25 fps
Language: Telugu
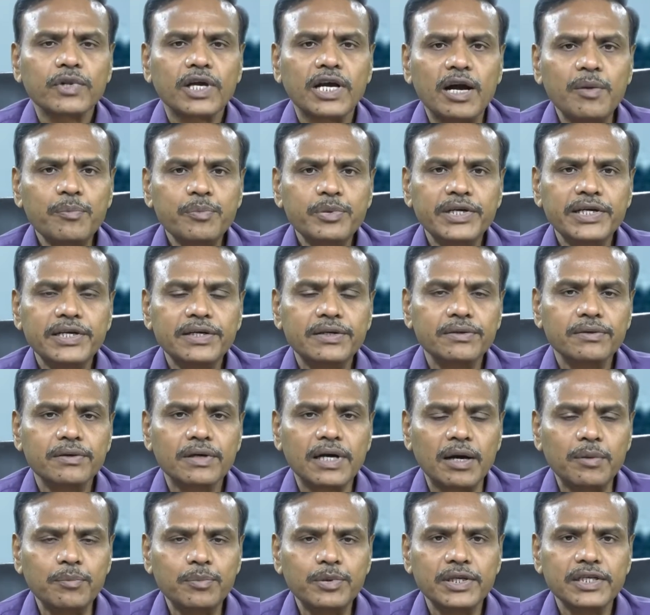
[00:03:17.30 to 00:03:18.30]
కాంపిటేటివ్
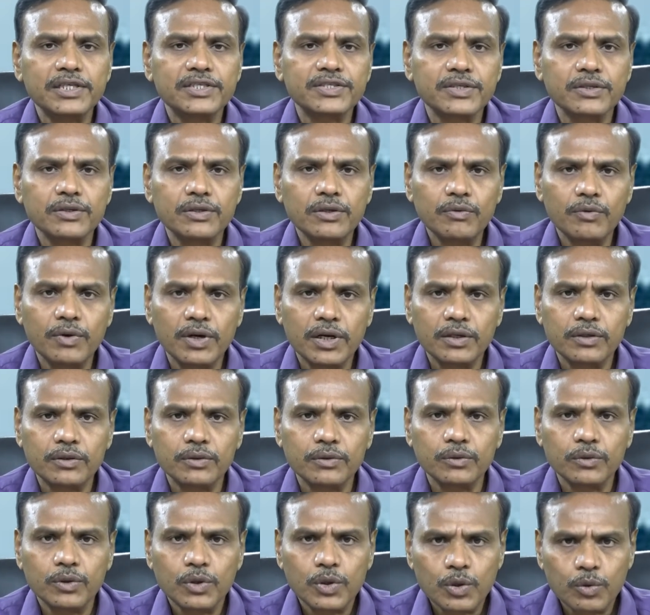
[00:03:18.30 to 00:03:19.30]
కాంపిటీషన్లో వాళ్ళు
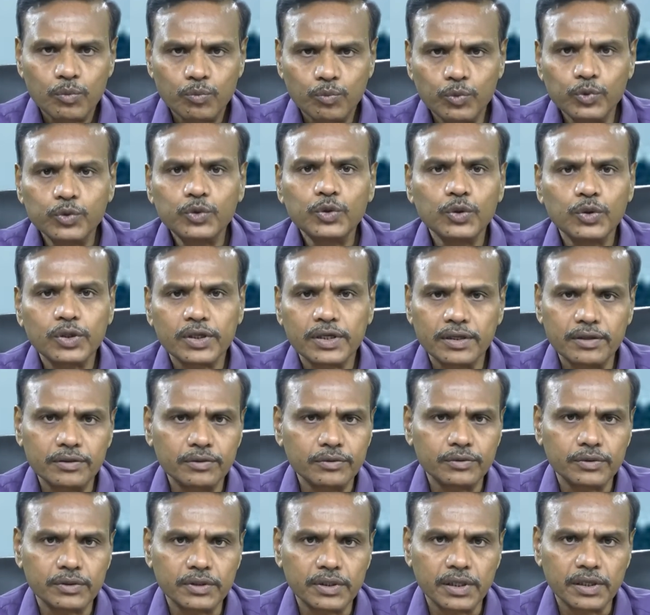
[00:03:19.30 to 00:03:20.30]

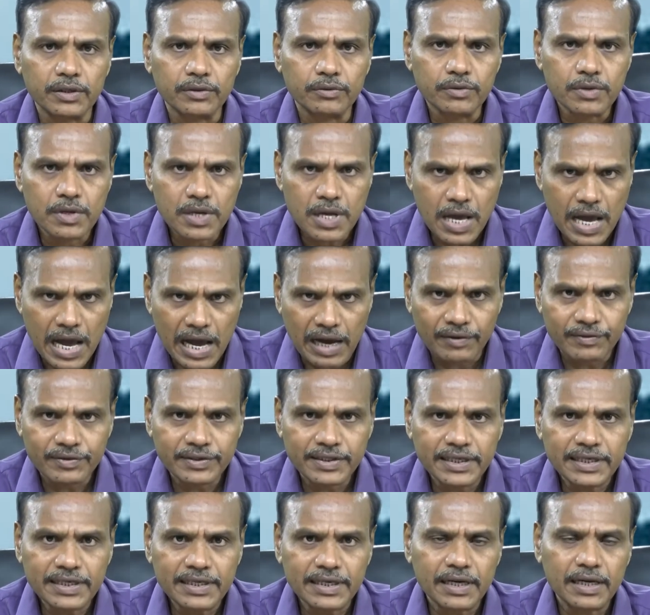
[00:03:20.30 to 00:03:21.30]
ముందుండగలుగుతున్నారు ఆ
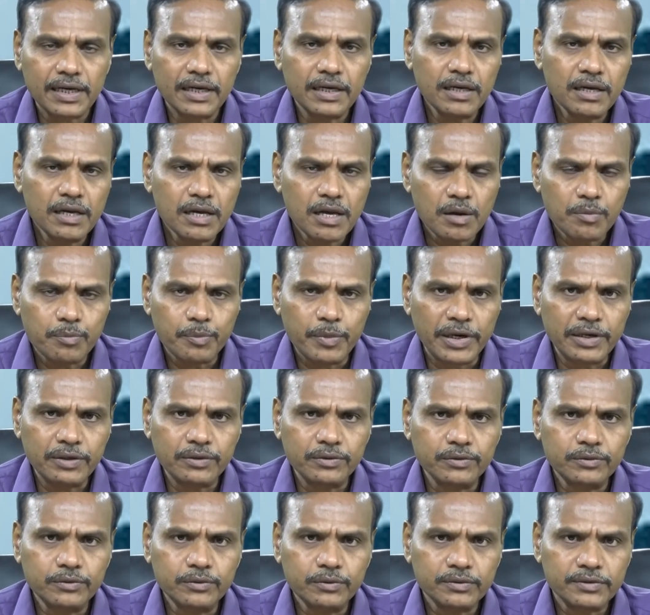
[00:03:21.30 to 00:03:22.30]
విధంగా మనం
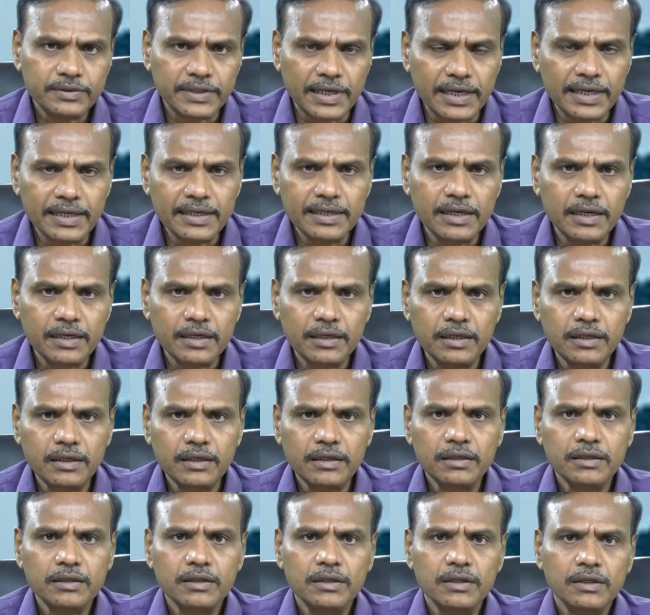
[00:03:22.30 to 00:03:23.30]
తెలంగాణ
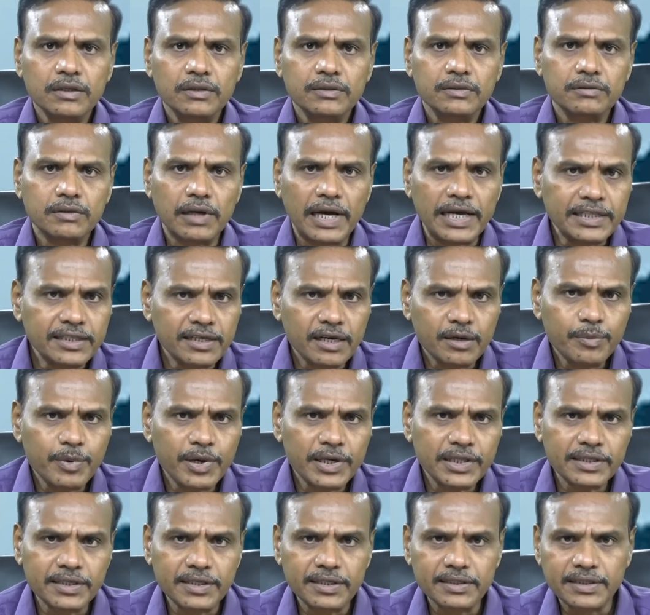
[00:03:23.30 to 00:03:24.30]

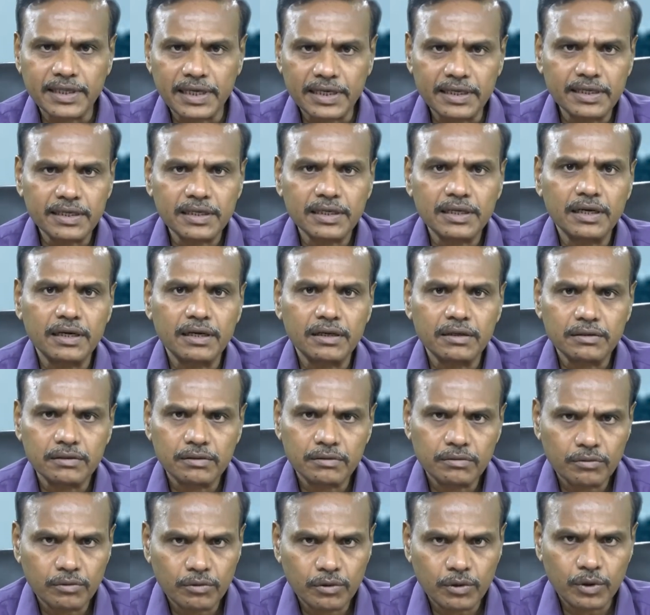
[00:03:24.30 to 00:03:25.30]
హైదరాబాద్కి దగ్గరగా
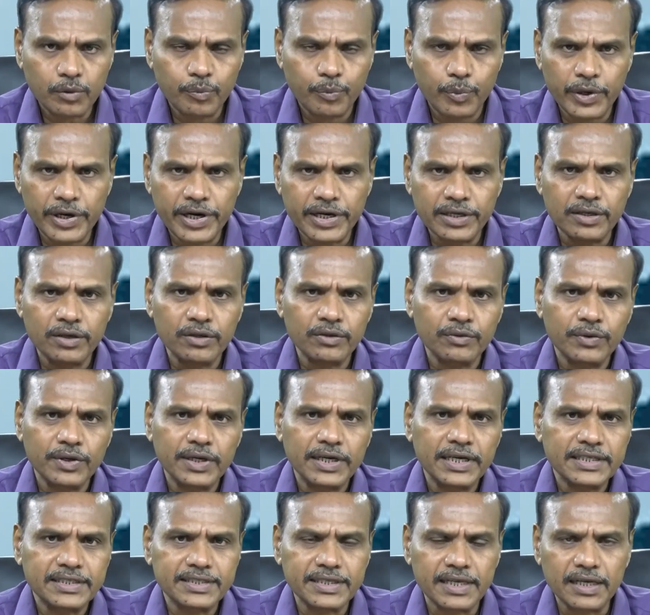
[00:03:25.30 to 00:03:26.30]

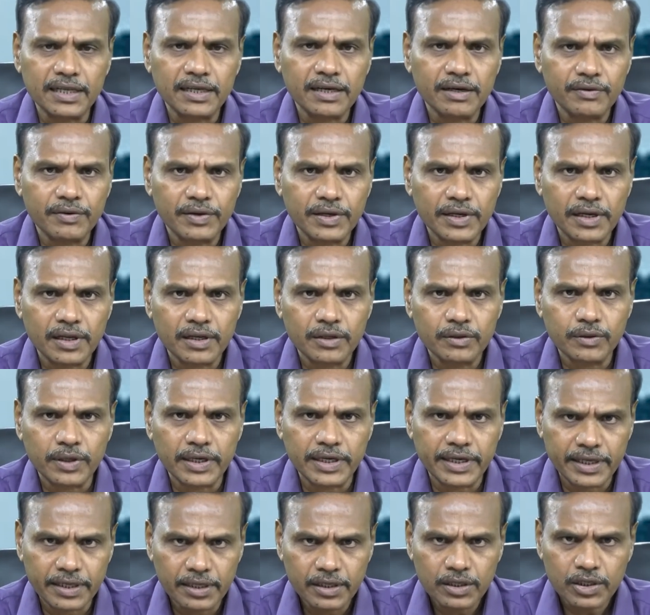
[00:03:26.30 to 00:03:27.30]
పోయేటటువంటి జల రవాణాలు
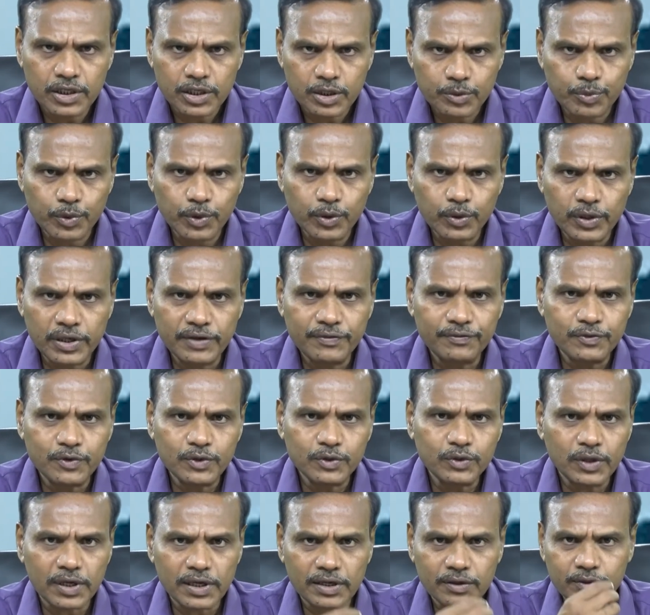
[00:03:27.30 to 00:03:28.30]
అంటే ఇప్పుడు లిఫ్ట్ల
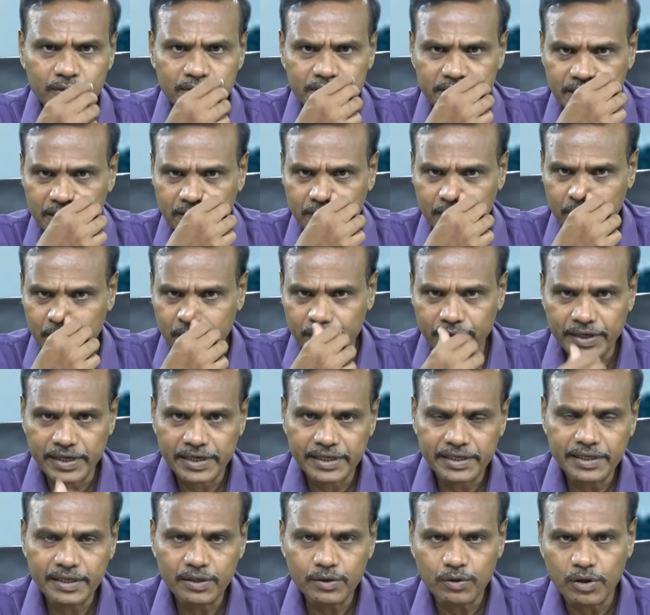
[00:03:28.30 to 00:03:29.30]
ద్వారా వచ్చేటటువంటి
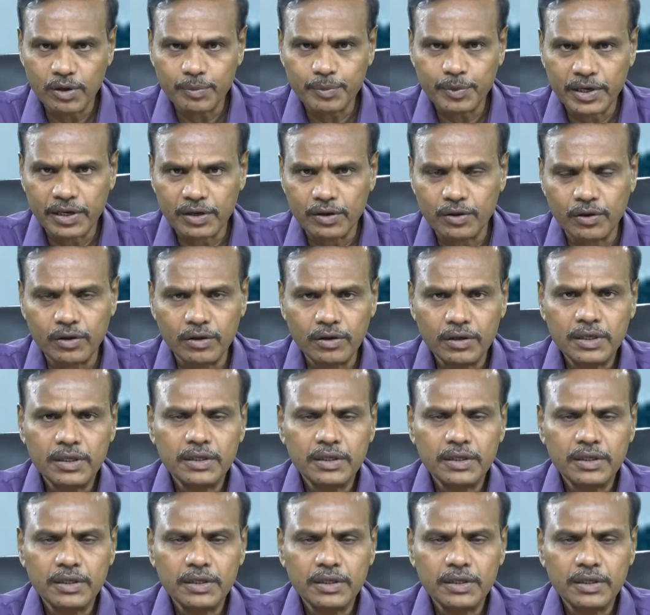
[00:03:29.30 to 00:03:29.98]
వాటికి గో మన గో